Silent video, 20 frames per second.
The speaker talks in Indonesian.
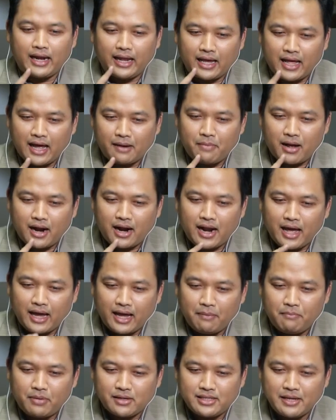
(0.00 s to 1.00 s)
Adegan
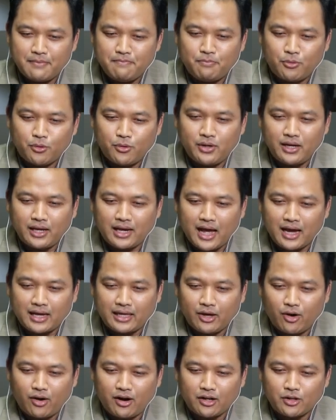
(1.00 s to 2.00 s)
Baradae bersimpuh di
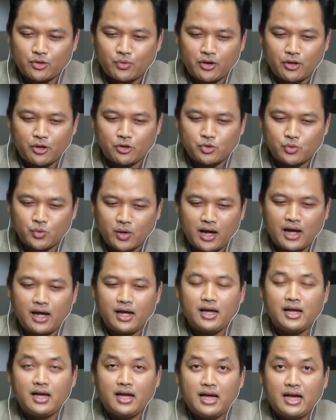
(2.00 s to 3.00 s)
kaki orang tua
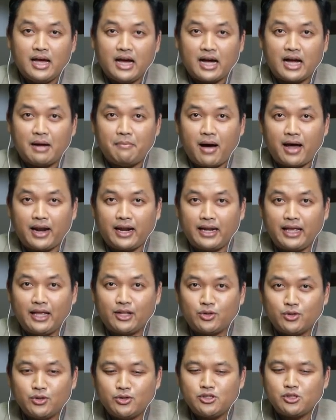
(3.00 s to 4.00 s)
Yosua. Kemarin
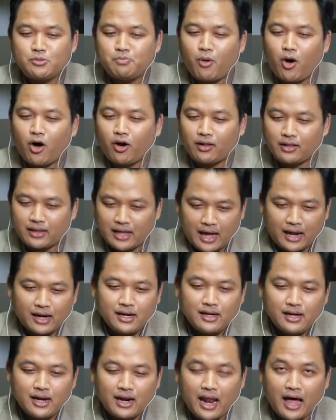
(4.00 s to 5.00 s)
itu
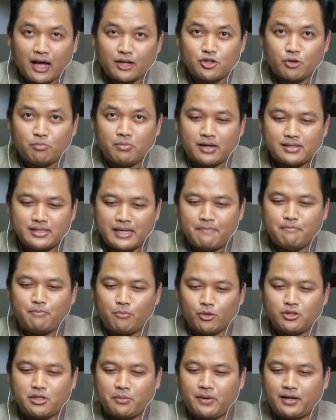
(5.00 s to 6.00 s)
spontan, langsung
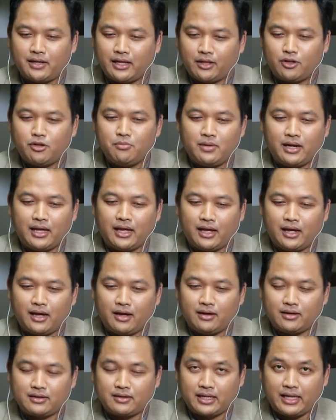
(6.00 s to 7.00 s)
bersimpuh seperti itu eh,
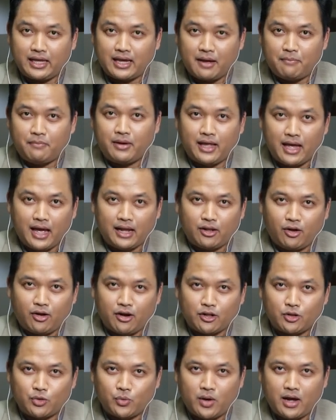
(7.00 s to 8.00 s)
ketika melihat
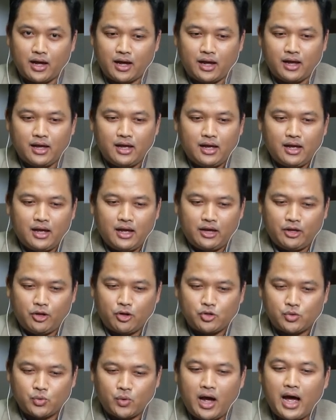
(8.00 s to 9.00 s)
orang tua
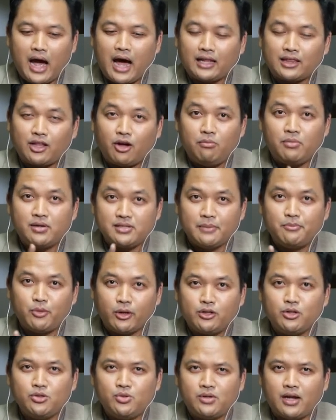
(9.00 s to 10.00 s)
Yosua atau
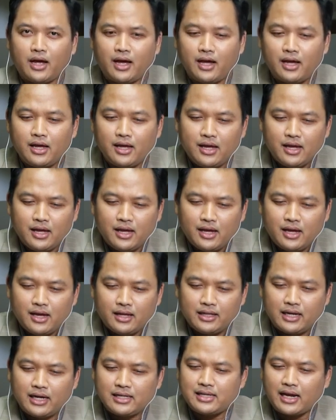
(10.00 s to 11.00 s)
bersimpuh itu sudah
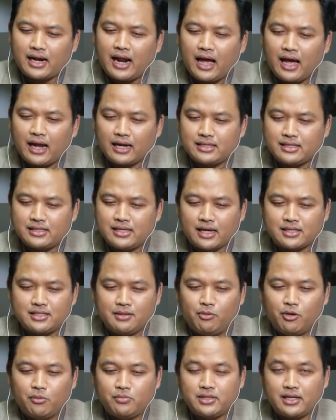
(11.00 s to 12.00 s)
direncanakan sejak
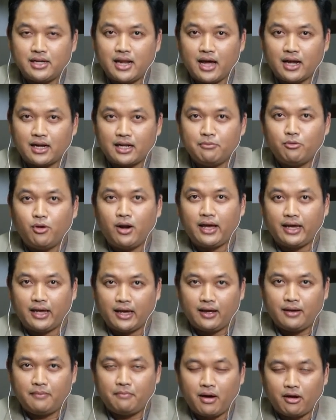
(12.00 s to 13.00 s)
sebelum sidang
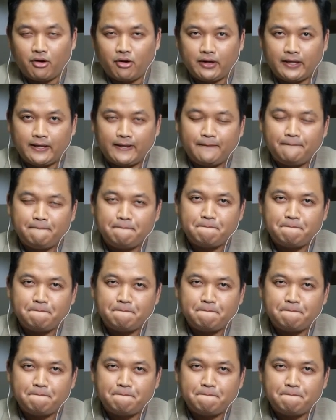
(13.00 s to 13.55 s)
dimulai ya, Pak Roni?